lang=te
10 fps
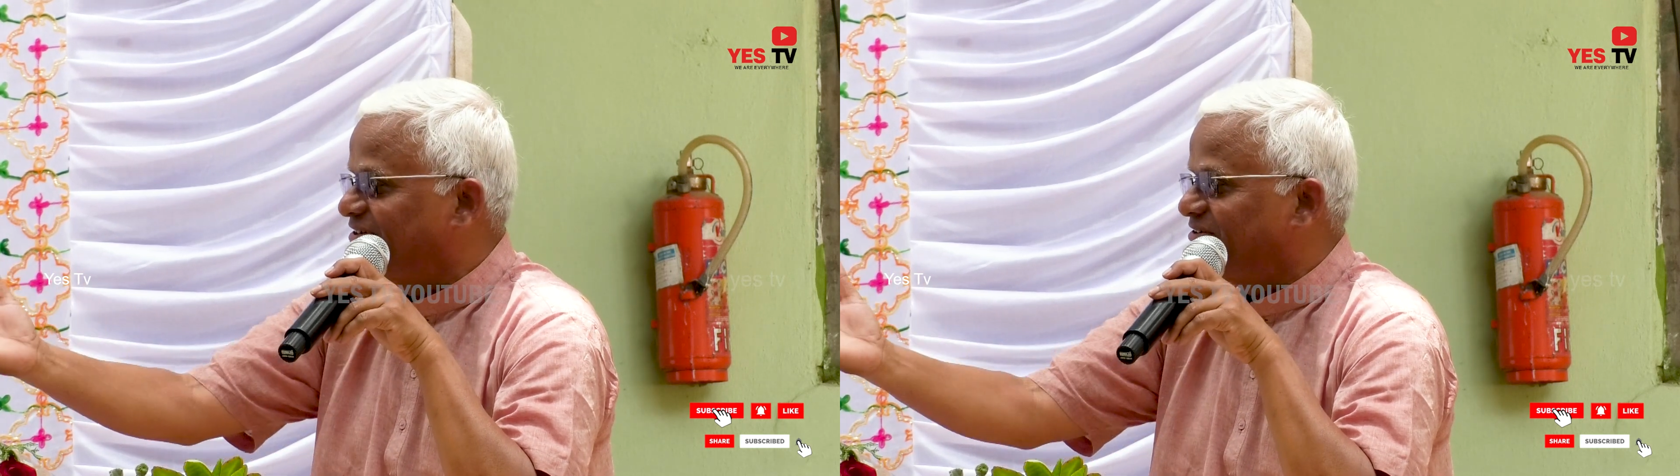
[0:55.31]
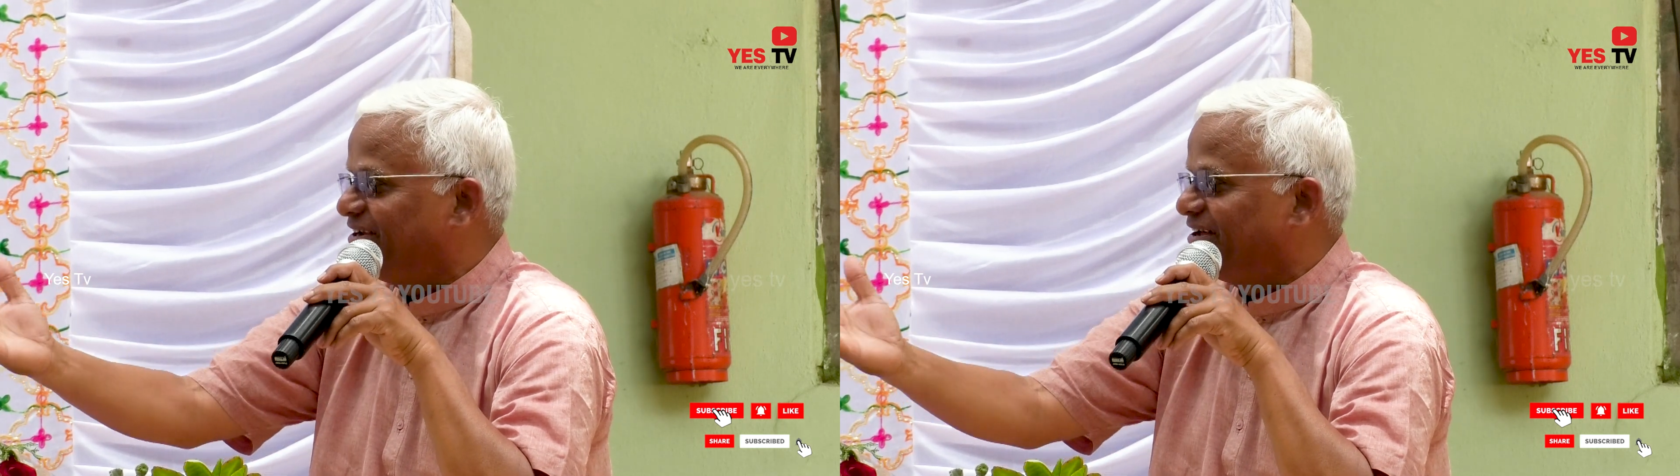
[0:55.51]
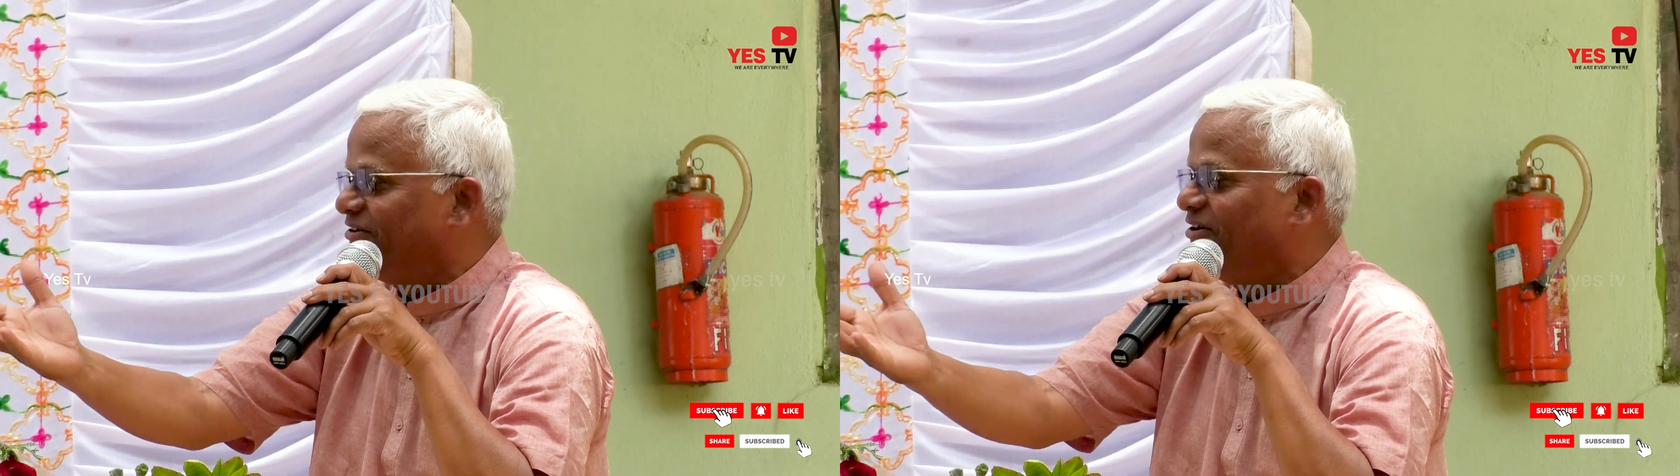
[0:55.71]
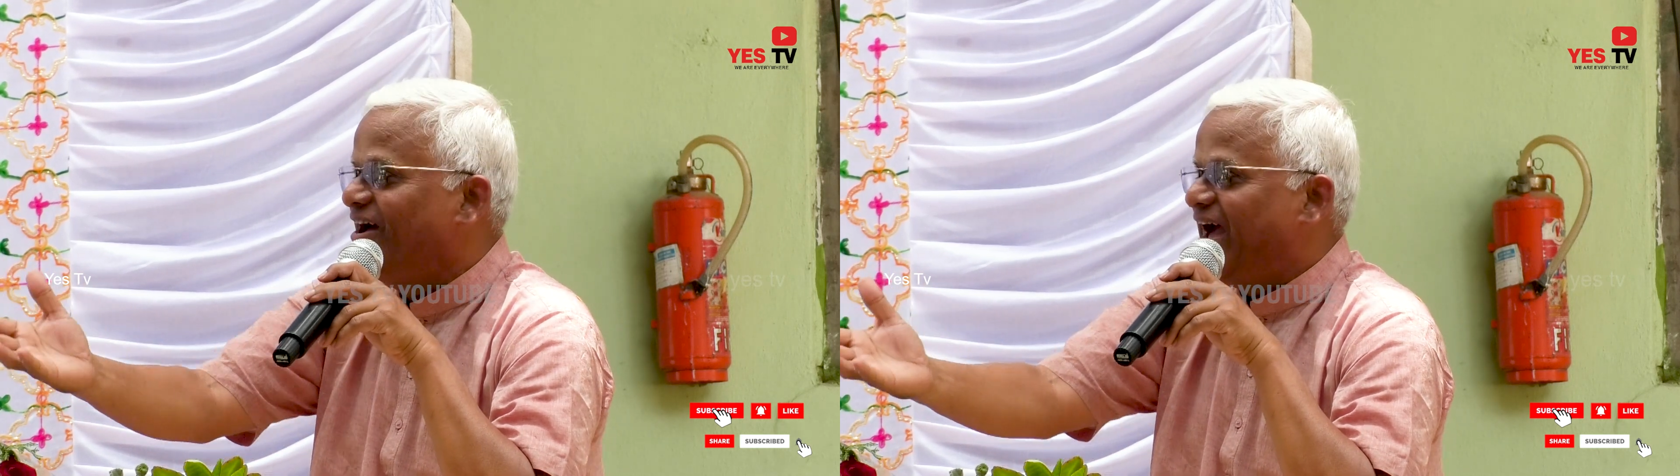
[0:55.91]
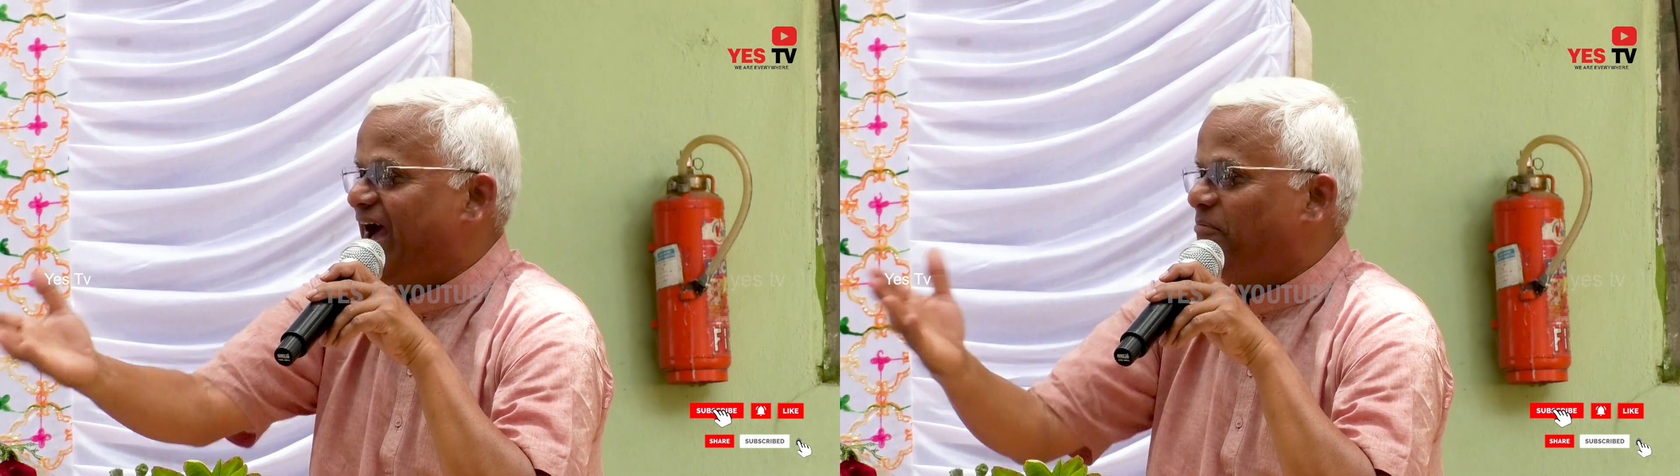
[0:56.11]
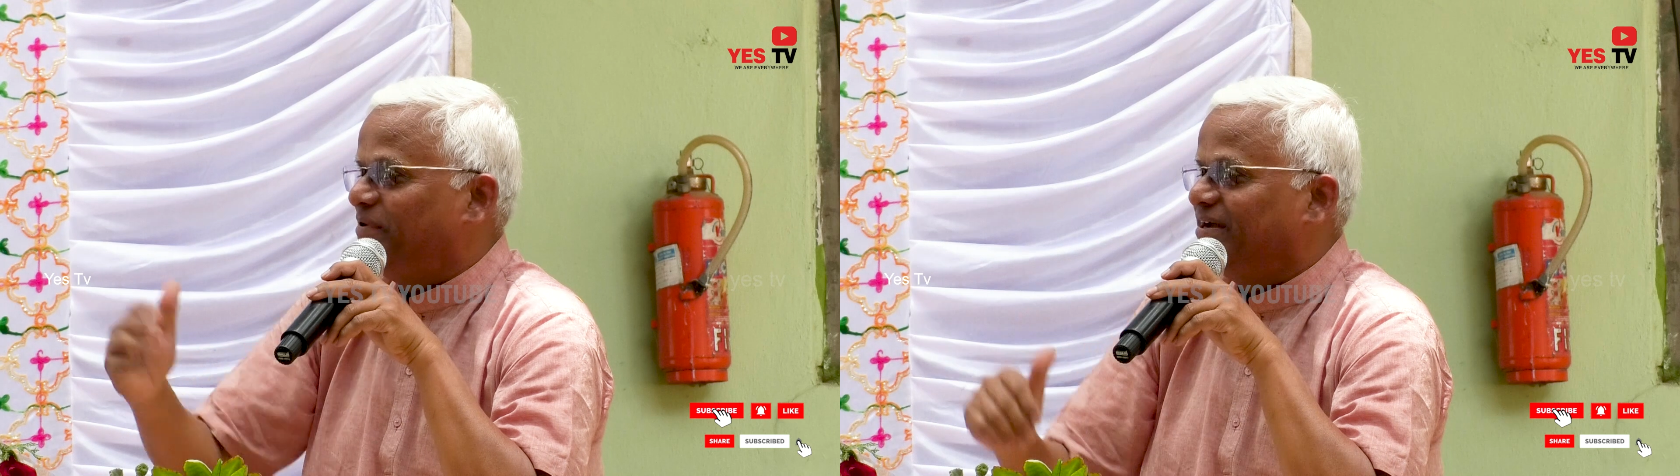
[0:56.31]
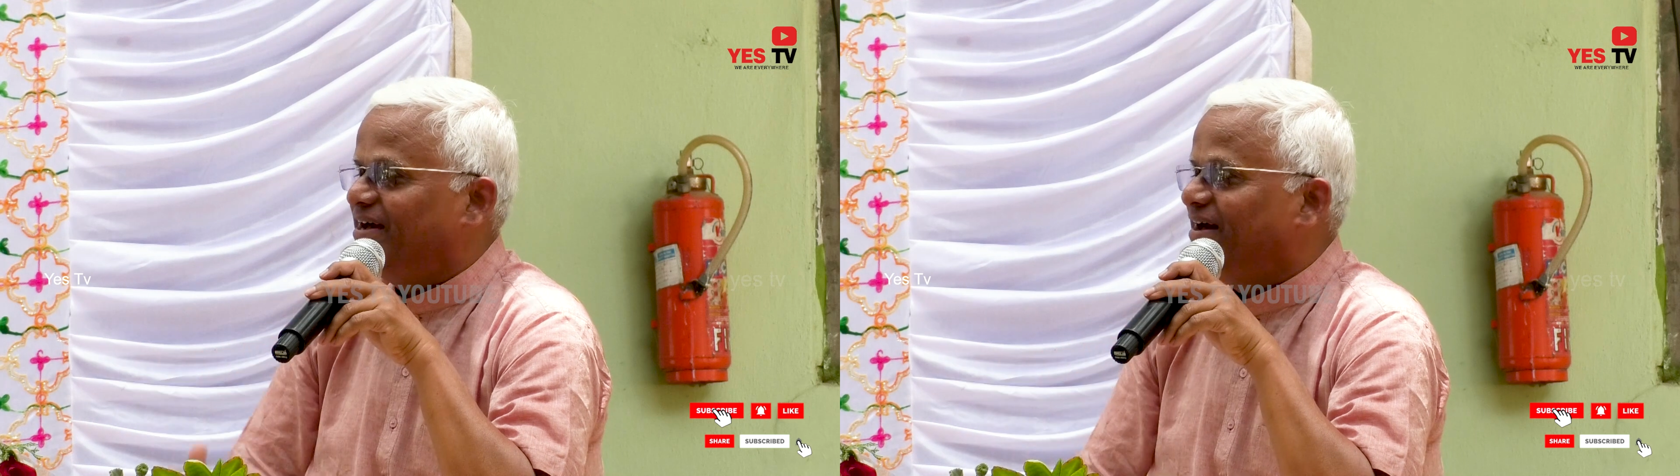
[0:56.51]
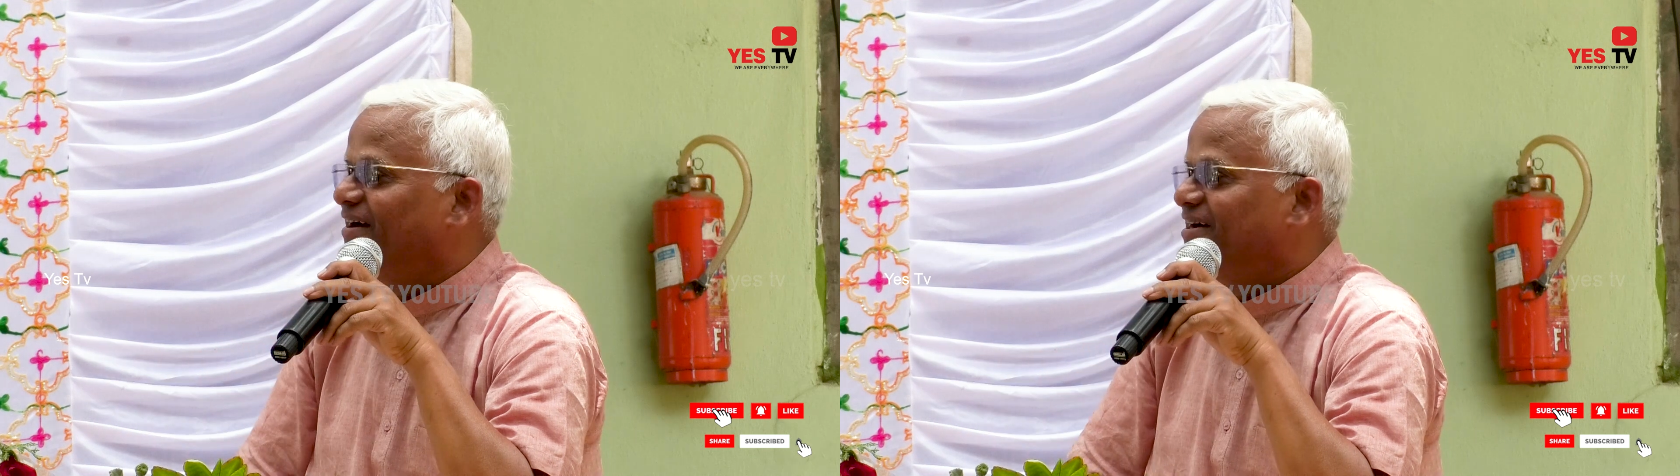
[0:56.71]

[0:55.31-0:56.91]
తింటున్నారు హ్యాపీగా